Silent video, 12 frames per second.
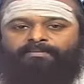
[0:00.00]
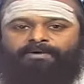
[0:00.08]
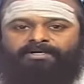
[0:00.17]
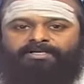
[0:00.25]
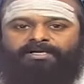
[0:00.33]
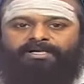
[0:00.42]

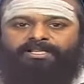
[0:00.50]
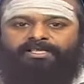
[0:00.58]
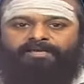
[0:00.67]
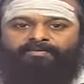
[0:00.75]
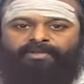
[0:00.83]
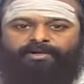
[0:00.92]
பங்குகள்
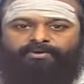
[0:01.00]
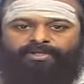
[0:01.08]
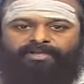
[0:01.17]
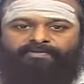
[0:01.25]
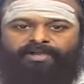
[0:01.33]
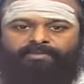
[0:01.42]
அதிகம்
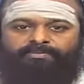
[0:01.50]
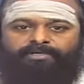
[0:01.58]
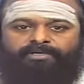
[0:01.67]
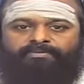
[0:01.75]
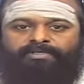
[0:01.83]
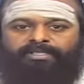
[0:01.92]
வரக்கூடிய
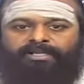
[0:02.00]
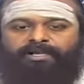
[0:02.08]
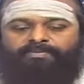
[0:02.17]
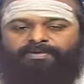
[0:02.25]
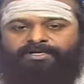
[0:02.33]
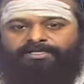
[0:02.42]
வாய்ப்பையும் இந்த
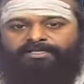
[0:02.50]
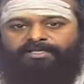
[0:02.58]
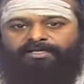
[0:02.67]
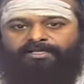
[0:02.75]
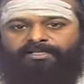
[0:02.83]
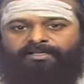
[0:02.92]
நாள்
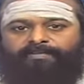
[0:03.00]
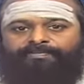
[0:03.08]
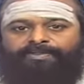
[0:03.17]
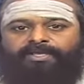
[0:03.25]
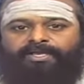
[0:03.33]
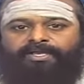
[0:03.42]
பெற்றுத்தருகிறது
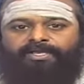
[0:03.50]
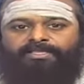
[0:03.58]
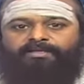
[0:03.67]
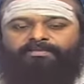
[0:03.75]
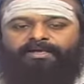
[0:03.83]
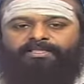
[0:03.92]

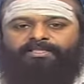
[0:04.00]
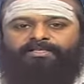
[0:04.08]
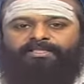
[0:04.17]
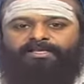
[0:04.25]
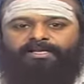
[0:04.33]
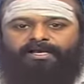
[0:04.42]

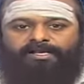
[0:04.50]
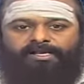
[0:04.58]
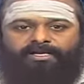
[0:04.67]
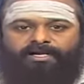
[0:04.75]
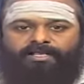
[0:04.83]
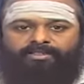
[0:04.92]
எதிர்பார்த்திருந்த
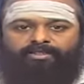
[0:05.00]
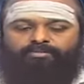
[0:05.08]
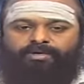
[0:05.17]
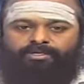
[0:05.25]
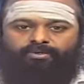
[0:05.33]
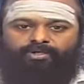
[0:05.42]
காரியங்கள்
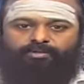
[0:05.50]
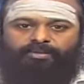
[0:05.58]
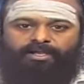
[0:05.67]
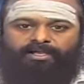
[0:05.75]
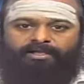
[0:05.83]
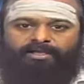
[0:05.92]
அனைத்தும்
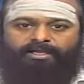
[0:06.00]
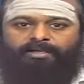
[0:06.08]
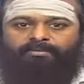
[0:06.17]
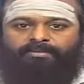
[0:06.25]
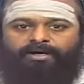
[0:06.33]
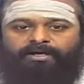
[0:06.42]
அனுகூலமாக
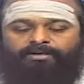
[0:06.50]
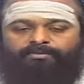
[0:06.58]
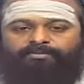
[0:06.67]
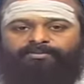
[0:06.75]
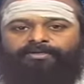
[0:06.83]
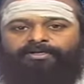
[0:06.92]

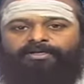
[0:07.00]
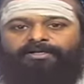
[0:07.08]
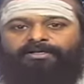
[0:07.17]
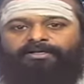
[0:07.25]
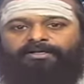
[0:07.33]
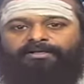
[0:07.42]
மாறும்
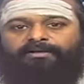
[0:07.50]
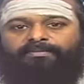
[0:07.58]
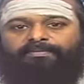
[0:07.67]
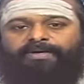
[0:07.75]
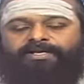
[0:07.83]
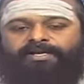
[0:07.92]

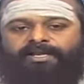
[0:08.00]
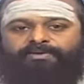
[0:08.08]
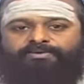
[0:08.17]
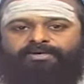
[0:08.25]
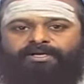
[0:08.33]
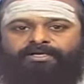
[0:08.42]
பெண்களே
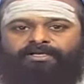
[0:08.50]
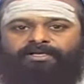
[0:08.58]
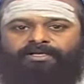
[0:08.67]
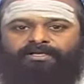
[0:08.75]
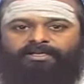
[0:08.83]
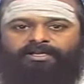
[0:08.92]

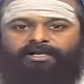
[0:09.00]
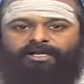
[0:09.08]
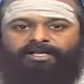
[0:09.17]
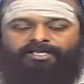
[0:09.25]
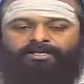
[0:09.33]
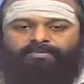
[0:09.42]
உங்களுக்கு
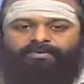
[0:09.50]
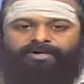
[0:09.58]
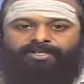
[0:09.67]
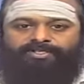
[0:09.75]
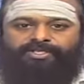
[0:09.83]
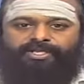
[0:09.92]

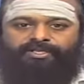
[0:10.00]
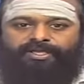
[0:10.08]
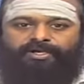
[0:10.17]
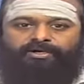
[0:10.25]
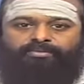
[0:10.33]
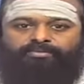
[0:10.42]
ஆடையாபரண
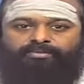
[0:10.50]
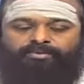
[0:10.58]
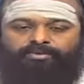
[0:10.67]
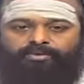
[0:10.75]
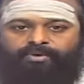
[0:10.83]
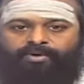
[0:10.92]
சேர்க்கைகளும்
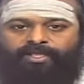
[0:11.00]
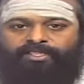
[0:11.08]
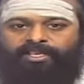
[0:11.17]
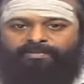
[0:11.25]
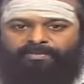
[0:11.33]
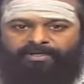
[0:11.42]
உங்களுடைய
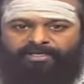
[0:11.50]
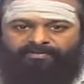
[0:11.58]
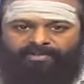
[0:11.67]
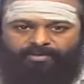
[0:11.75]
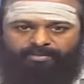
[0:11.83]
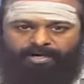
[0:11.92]
தனிப்பட்ட
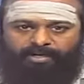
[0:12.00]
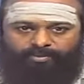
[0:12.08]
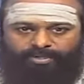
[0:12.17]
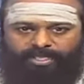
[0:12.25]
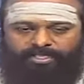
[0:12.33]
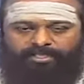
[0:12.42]
வருமானம்
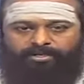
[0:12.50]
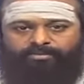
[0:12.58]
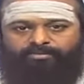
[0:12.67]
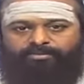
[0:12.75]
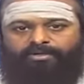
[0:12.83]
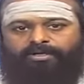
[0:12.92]
உயர்தலும்